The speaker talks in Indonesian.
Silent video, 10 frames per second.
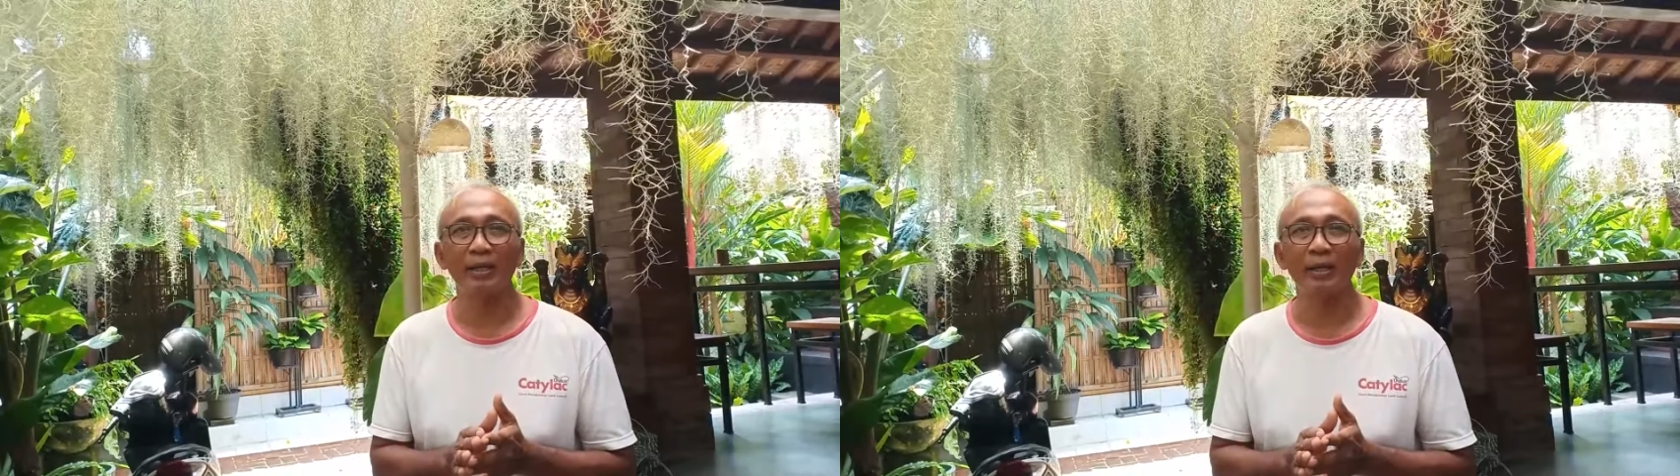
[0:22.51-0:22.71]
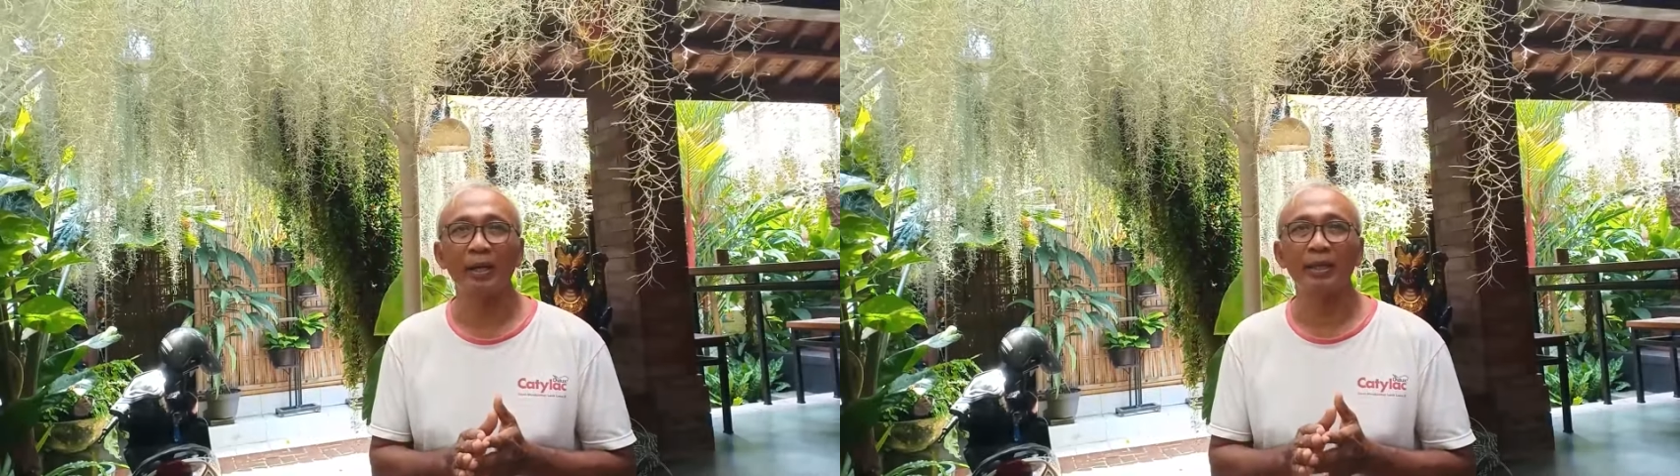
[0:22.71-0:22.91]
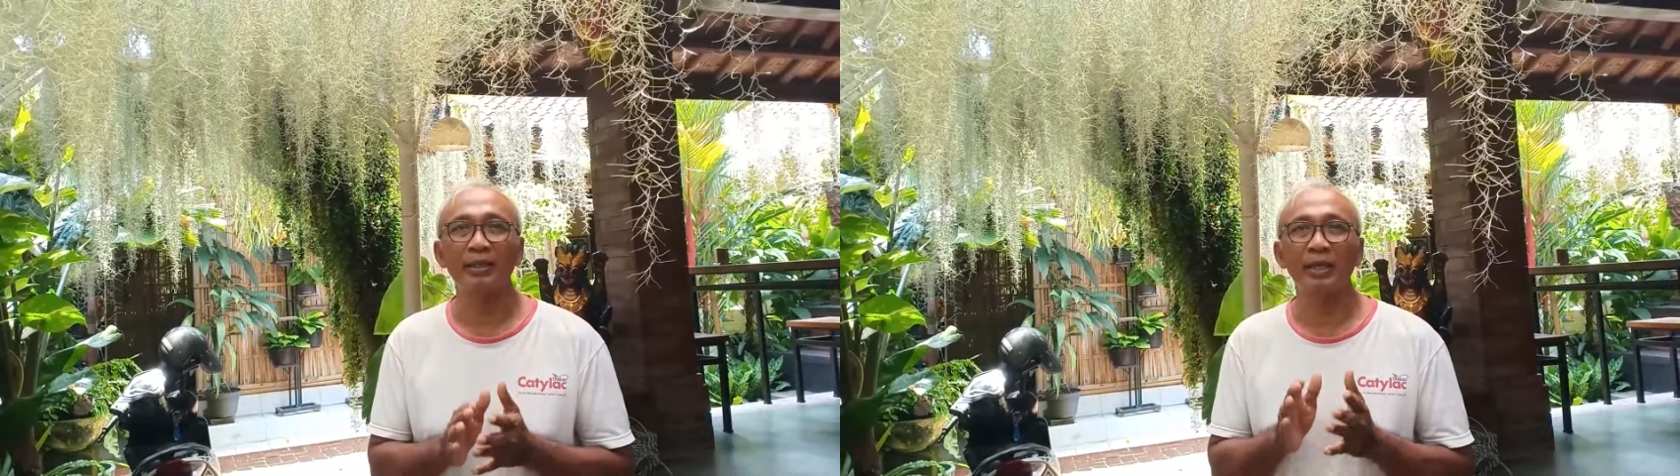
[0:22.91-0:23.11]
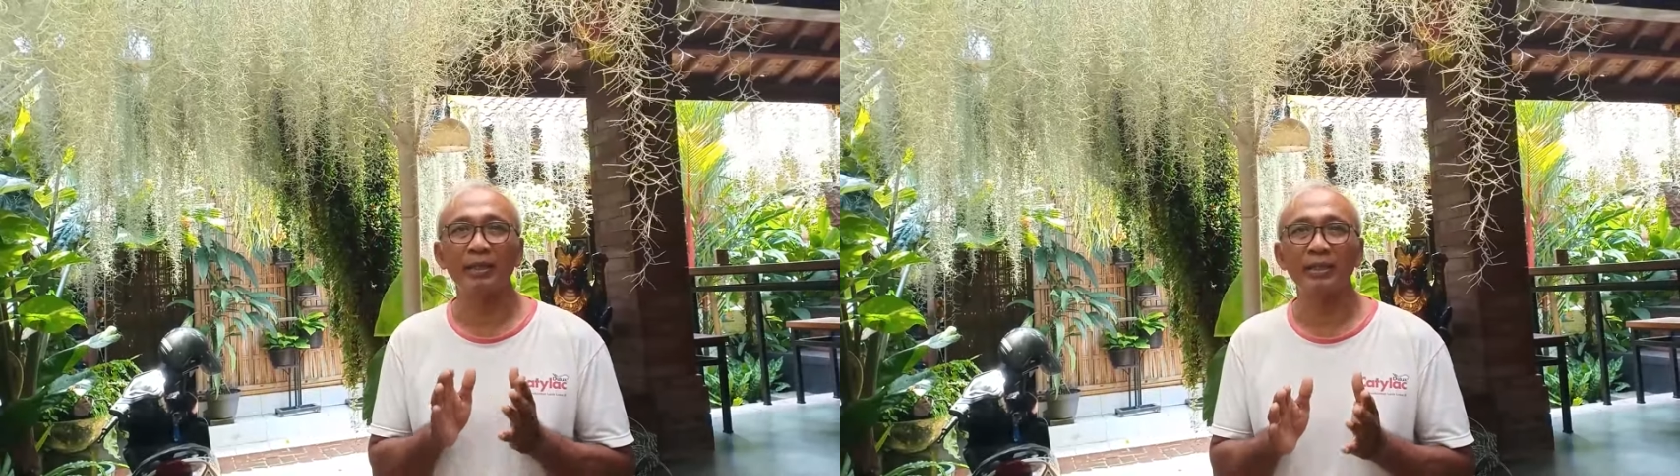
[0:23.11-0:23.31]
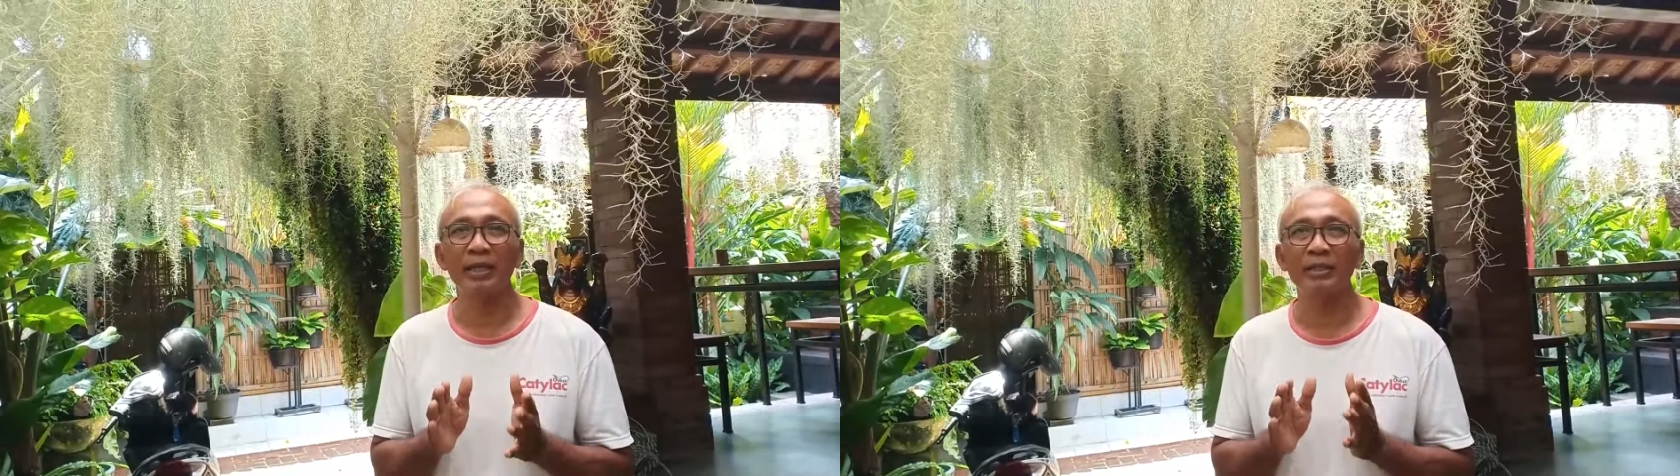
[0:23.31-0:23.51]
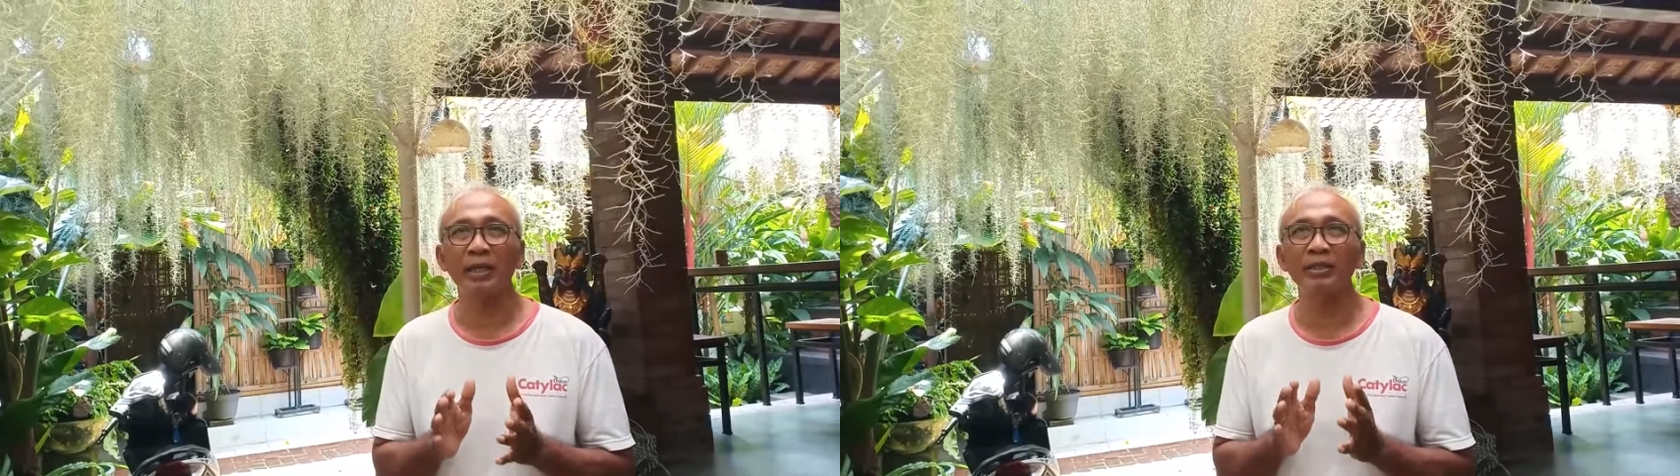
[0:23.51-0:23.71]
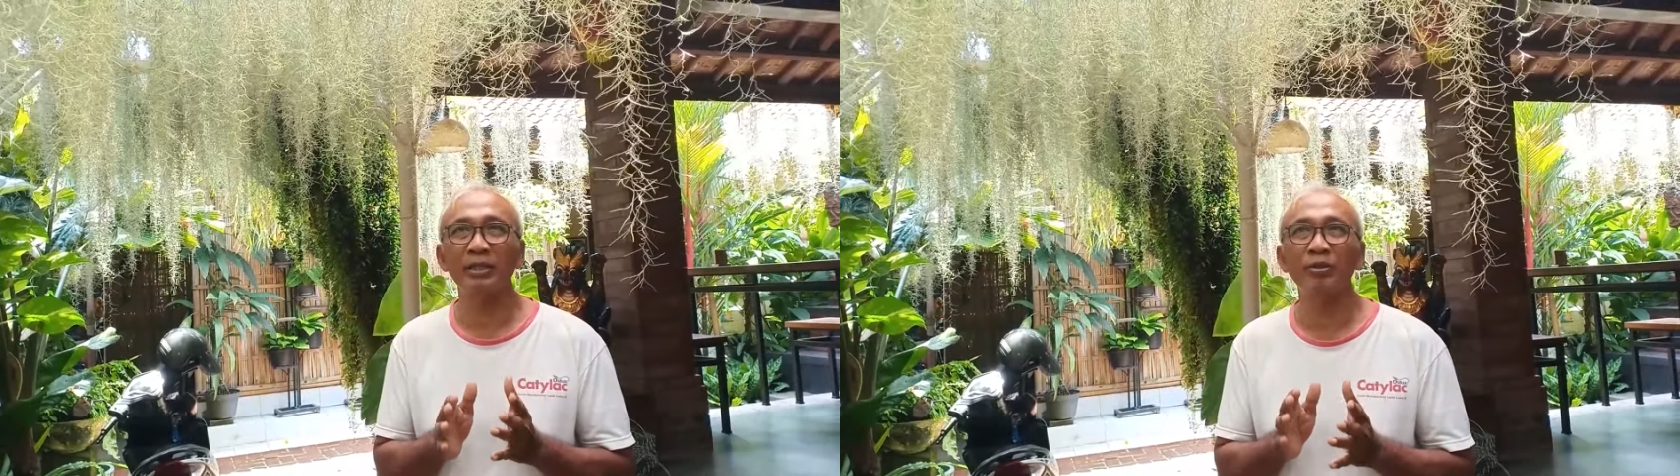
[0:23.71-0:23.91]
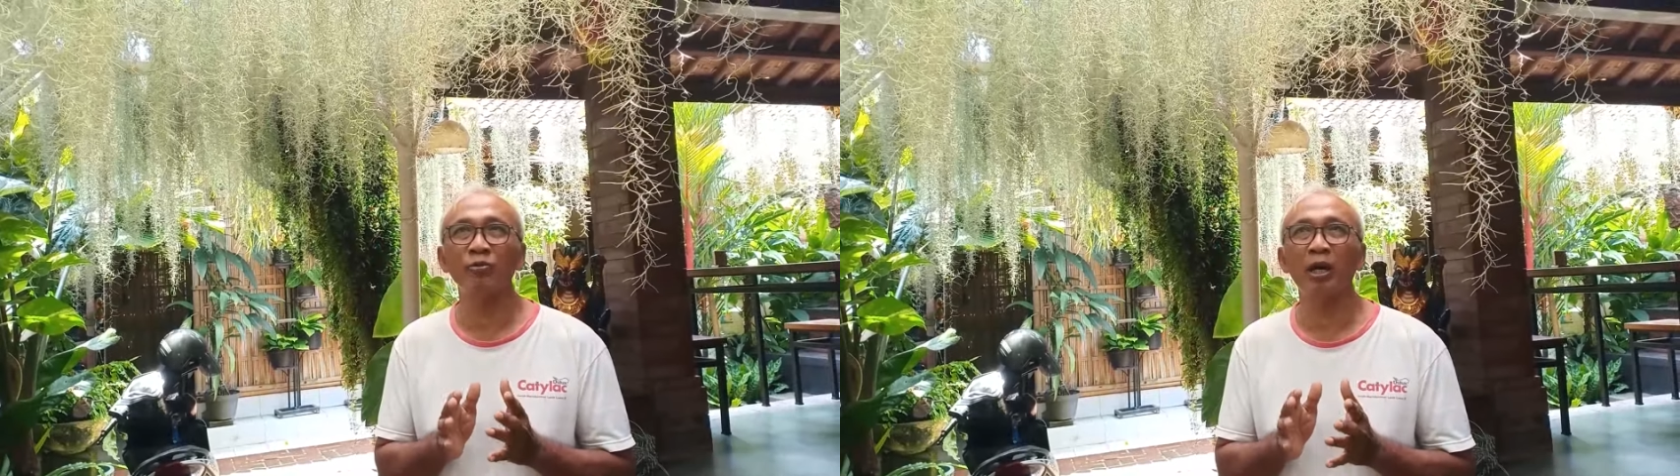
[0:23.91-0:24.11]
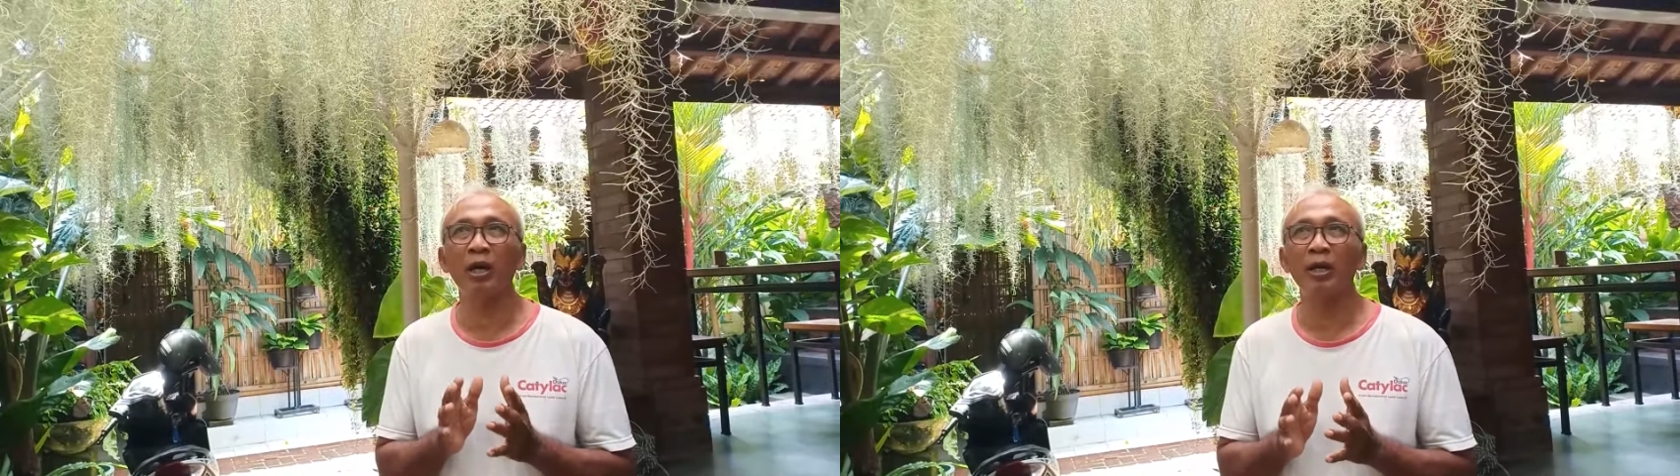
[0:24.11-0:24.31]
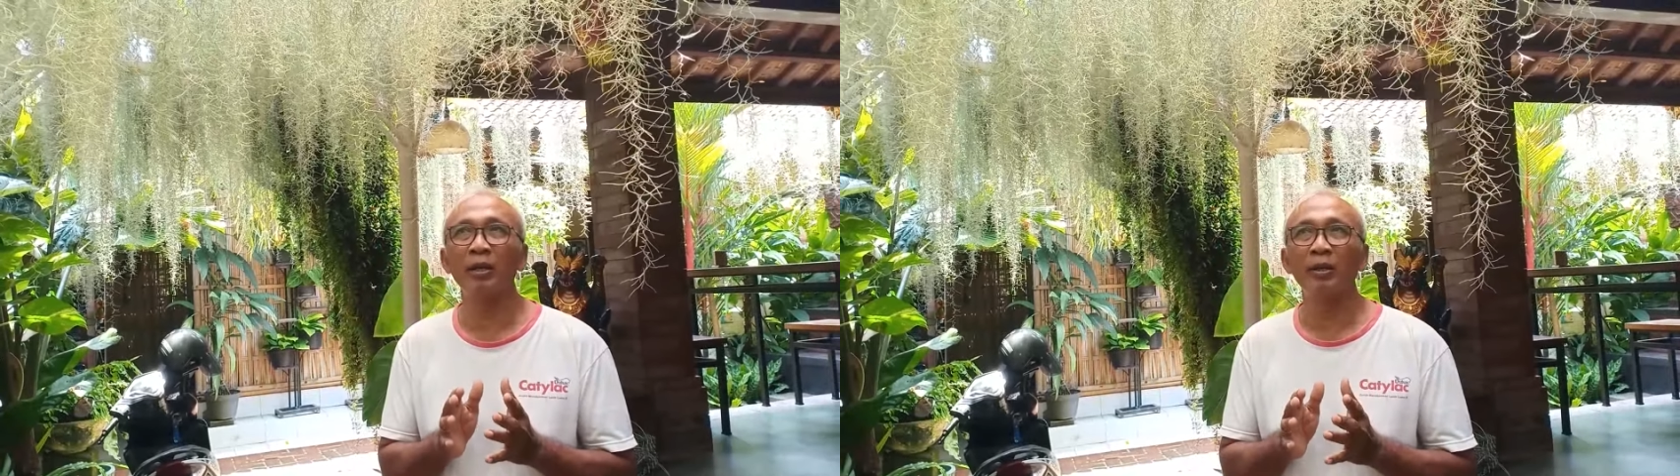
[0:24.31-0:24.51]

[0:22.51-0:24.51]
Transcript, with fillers: Nah, tilansia saya sini sudah